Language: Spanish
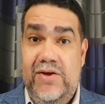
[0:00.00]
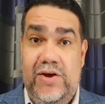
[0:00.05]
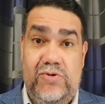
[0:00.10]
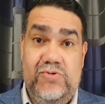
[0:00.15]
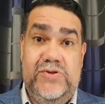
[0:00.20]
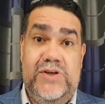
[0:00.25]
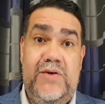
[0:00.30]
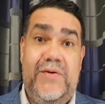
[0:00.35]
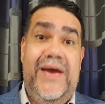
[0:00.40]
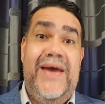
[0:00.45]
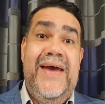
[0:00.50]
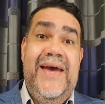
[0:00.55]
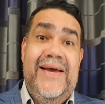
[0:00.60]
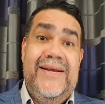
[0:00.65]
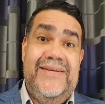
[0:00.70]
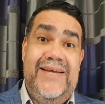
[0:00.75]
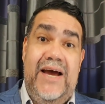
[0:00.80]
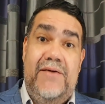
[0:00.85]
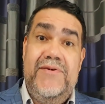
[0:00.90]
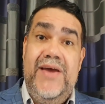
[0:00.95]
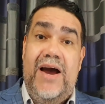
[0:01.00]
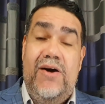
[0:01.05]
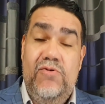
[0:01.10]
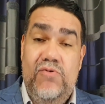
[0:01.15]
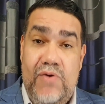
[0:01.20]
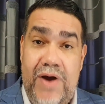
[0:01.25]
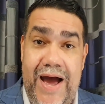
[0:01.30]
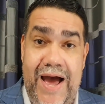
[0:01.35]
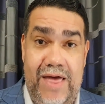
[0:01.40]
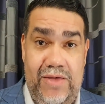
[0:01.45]
inclusive ya había
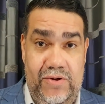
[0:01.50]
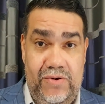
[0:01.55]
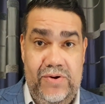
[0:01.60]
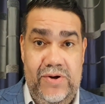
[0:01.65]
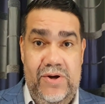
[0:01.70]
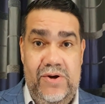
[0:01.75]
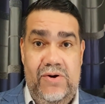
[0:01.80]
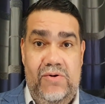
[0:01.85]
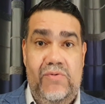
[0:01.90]
jugado